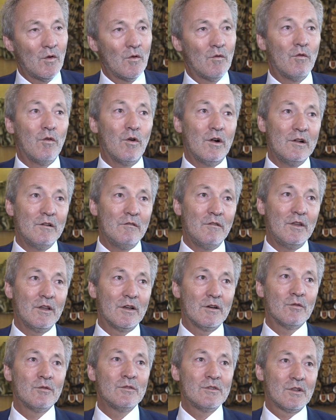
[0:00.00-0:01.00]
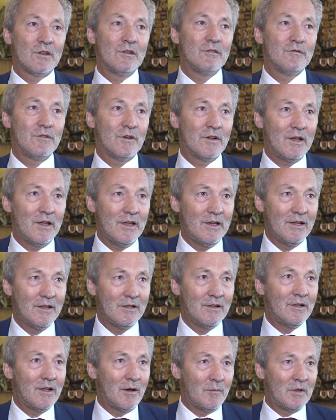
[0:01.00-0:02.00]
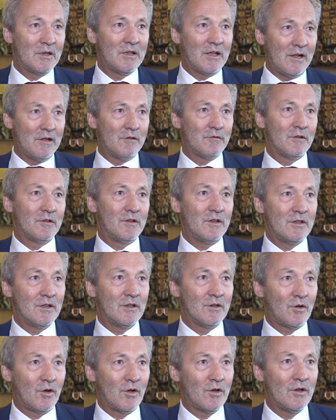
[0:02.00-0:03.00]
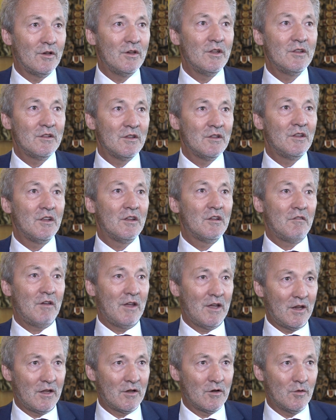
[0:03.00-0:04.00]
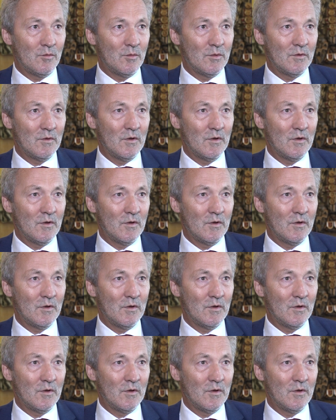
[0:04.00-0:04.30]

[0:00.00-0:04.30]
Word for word: wollen wir unseren Vereinen, die damit Geld verdienen können, nicht in die Quere kommen.